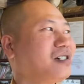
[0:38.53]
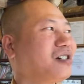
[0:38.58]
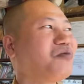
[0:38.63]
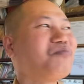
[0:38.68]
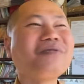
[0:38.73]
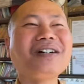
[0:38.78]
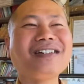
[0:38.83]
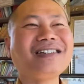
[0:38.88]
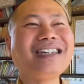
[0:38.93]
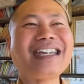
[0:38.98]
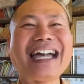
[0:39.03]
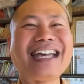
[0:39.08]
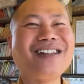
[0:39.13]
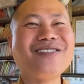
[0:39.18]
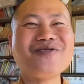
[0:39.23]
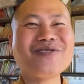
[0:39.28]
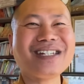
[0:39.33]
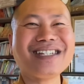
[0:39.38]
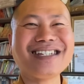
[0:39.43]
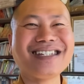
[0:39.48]
thầy, cũng y vậy
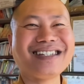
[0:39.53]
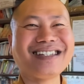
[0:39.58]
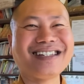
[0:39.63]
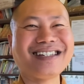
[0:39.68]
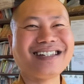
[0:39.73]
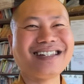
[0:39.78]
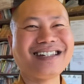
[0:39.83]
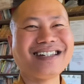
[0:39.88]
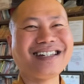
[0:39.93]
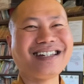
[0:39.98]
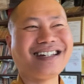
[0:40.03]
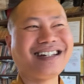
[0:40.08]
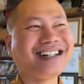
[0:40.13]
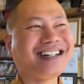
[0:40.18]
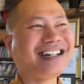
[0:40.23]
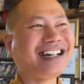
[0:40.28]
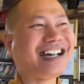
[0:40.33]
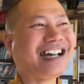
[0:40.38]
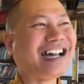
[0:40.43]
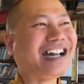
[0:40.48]
luôn. Thầy nói ra
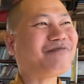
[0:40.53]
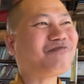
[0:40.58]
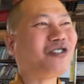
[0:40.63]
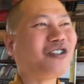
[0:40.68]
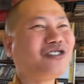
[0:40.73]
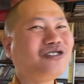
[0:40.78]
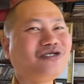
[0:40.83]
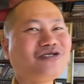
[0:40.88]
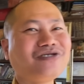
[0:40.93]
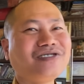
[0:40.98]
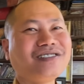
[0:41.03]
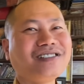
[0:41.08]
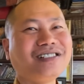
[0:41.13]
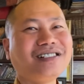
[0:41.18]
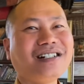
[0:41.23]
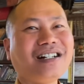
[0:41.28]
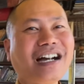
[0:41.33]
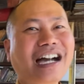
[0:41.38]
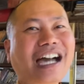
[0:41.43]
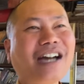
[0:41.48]
iPhone, cái loại để Phật
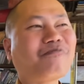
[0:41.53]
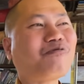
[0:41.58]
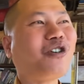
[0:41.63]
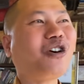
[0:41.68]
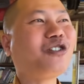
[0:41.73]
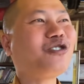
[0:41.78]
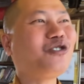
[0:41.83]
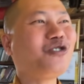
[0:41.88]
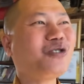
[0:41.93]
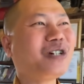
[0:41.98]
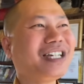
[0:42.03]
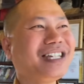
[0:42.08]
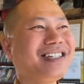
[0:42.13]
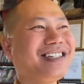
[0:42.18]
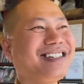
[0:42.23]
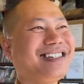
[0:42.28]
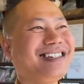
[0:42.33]
tử iPhone đó... luôn đi.